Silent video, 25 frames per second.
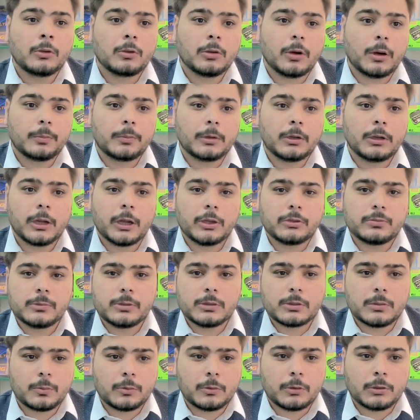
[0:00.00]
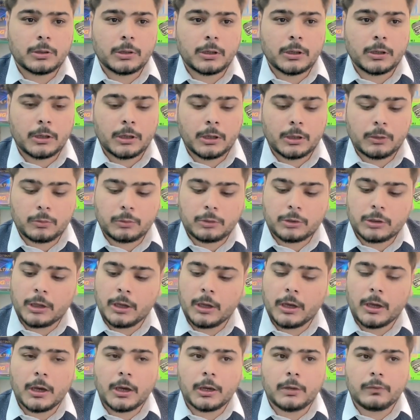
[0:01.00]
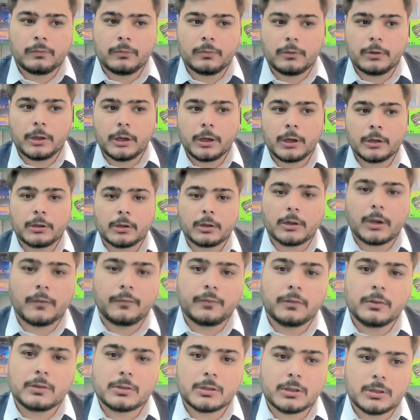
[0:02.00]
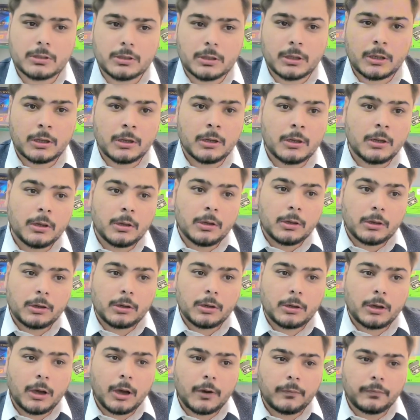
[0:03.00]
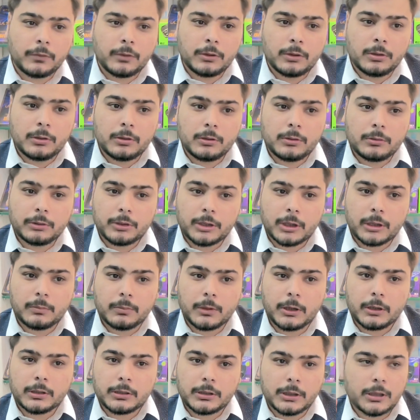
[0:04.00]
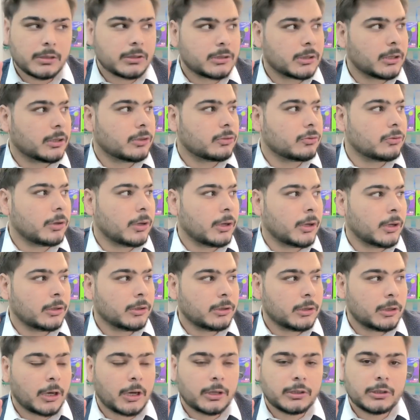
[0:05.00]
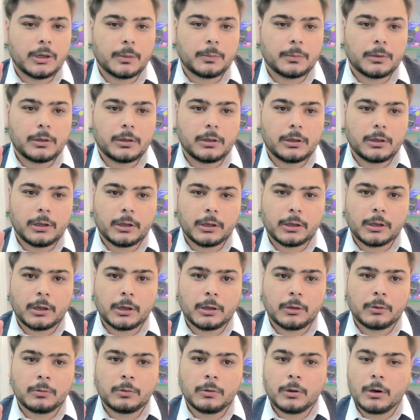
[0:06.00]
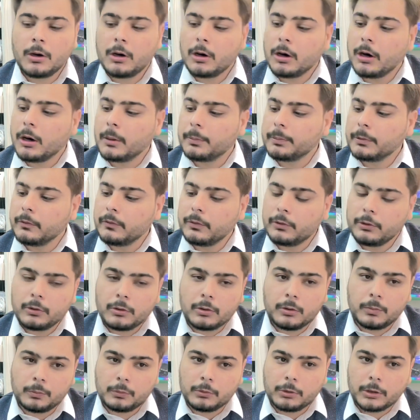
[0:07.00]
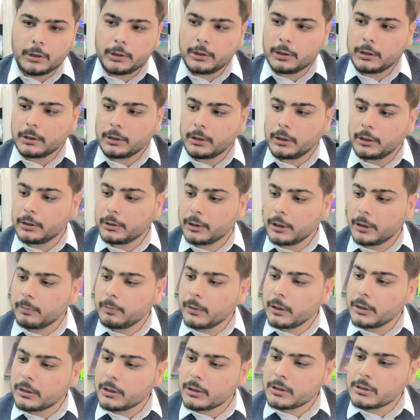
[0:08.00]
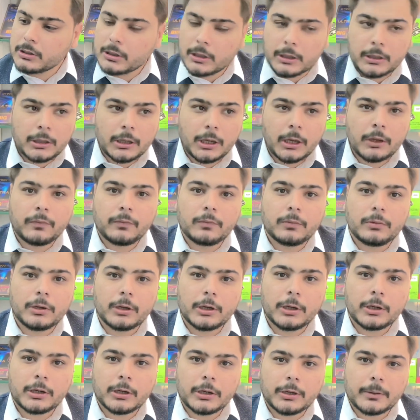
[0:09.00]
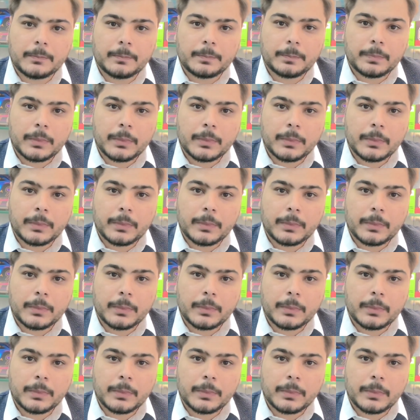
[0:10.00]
तो आपने लाजमी सपोर्ट करना है तो ये है आईफोन एट काफ़ी सस्ता काफ़ी टेन बाई टेन सेट जो है ये आज आपके लिए लेके आया हूँ आपने वीडियो को पूरा देखना है टेन बाई टेन सेट है फोन एट है